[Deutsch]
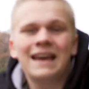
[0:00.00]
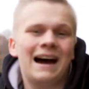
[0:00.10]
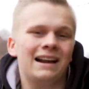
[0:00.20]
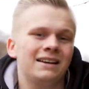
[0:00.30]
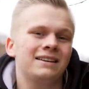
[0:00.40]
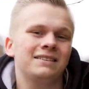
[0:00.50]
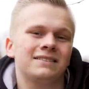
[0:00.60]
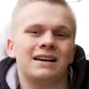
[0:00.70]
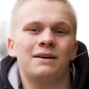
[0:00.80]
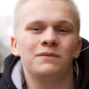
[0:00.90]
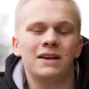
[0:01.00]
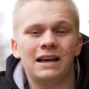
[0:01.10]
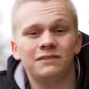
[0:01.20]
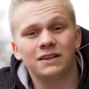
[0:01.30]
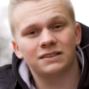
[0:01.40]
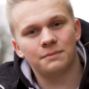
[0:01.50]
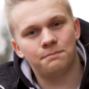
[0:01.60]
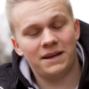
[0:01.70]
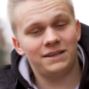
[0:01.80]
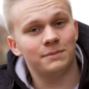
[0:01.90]
Allerdings haben wir etwas
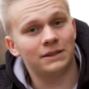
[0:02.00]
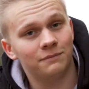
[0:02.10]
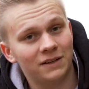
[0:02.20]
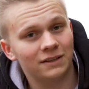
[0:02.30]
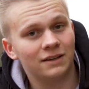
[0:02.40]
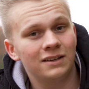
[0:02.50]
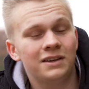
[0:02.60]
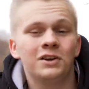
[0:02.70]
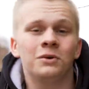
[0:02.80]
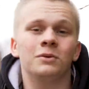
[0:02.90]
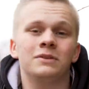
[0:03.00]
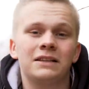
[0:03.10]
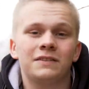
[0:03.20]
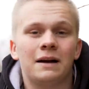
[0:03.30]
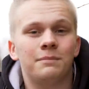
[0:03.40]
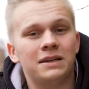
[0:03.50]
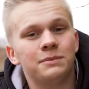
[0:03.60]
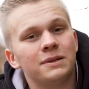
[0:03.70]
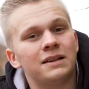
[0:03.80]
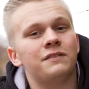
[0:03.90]
Pech mit dem Wetter und deswegen habe ich
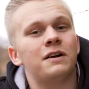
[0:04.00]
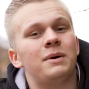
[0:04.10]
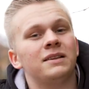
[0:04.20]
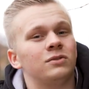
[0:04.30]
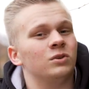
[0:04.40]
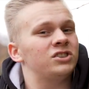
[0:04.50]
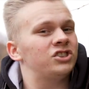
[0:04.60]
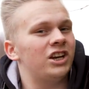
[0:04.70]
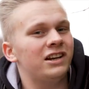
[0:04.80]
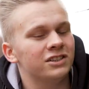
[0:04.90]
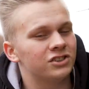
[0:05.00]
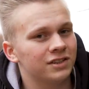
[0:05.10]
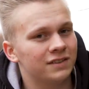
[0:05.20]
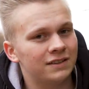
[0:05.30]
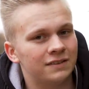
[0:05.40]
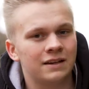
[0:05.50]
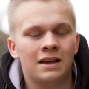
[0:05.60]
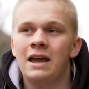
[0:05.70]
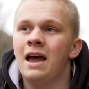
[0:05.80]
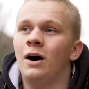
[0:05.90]
mir es einfach mal zur Challenge
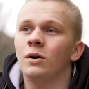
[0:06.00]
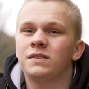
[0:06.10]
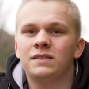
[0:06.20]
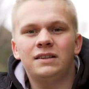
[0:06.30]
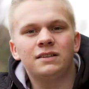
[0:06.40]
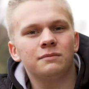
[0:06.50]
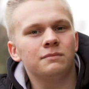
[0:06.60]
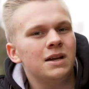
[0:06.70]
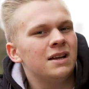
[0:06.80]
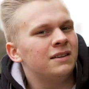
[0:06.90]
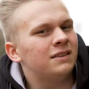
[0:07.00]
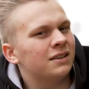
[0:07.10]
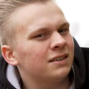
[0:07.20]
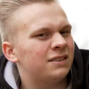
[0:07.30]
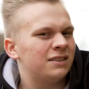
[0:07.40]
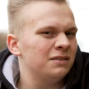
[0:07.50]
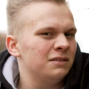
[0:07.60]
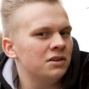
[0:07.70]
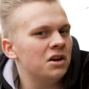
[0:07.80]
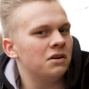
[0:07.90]
gesetzt, aus diesem
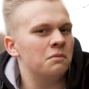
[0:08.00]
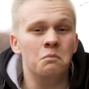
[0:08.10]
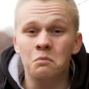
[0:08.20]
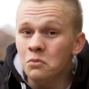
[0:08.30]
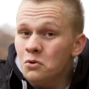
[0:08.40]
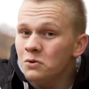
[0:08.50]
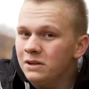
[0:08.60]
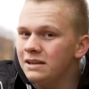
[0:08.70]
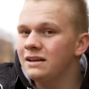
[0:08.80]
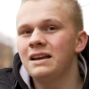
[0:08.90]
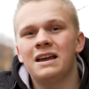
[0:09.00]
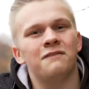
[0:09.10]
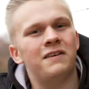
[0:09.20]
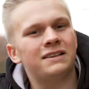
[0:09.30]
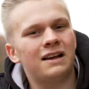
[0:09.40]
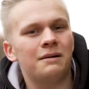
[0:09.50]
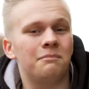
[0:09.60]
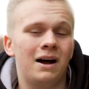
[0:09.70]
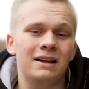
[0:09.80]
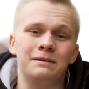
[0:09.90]
tristen, moody Wetter
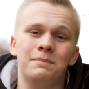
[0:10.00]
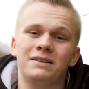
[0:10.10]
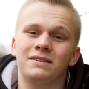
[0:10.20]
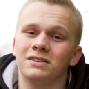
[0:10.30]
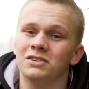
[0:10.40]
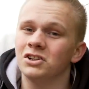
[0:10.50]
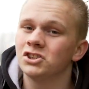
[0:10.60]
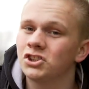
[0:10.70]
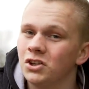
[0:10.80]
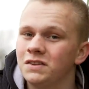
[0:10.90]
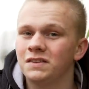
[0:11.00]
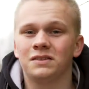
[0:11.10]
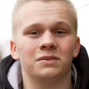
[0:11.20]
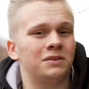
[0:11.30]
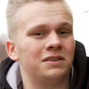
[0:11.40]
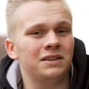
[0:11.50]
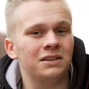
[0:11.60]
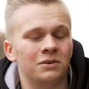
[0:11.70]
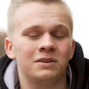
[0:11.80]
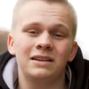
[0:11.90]
mal die besten Shots zu
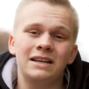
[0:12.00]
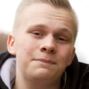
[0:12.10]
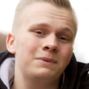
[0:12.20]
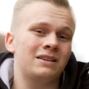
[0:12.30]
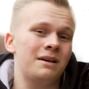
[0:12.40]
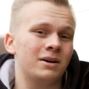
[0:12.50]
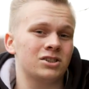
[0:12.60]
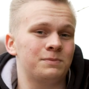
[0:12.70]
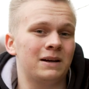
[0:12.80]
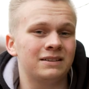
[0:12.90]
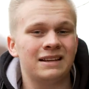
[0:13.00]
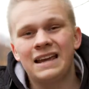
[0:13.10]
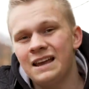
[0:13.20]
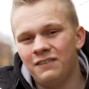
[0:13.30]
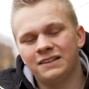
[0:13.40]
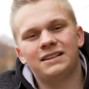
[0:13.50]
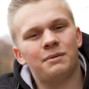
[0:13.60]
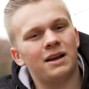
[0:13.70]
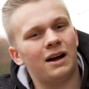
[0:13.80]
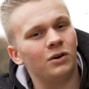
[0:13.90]
ziehen und ich bin selber gespannt, was
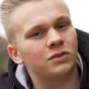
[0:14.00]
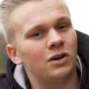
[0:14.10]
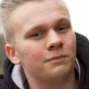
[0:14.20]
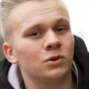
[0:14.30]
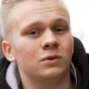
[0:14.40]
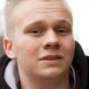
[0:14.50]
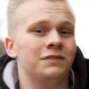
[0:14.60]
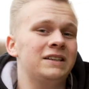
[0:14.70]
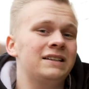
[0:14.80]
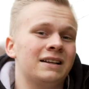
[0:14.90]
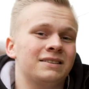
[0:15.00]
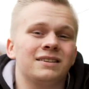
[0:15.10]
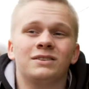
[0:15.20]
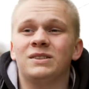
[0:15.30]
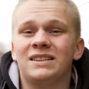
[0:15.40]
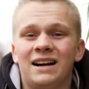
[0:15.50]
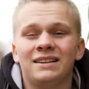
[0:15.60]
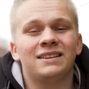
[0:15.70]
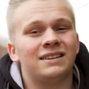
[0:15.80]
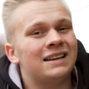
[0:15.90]
dabei rauskommt und wie das
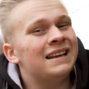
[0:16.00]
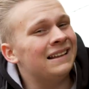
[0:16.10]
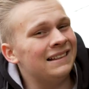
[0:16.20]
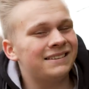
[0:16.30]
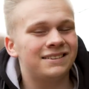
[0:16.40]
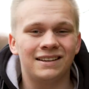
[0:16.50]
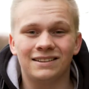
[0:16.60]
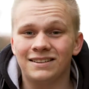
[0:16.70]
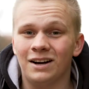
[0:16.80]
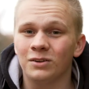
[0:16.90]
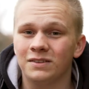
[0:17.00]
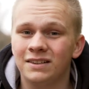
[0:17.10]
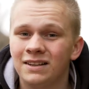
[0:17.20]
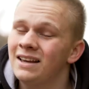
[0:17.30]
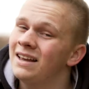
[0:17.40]
Resultat denn letztendlich aussieht.